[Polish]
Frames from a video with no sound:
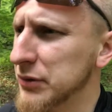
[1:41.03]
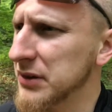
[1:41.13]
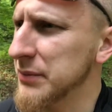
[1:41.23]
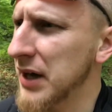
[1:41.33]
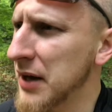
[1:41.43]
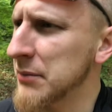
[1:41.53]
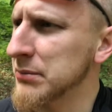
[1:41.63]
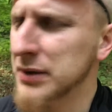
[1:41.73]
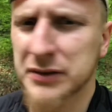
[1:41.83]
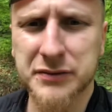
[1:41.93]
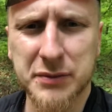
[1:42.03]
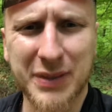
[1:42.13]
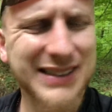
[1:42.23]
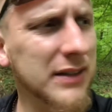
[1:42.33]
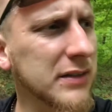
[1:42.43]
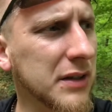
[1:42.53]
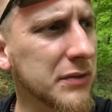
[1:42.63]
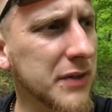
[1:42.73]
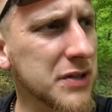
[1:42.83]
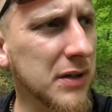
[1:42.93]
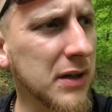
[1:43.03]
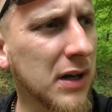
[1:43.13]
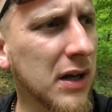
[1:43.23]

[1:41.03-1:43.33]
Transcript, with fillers: Potem miałem pewien wypadek na rowerze,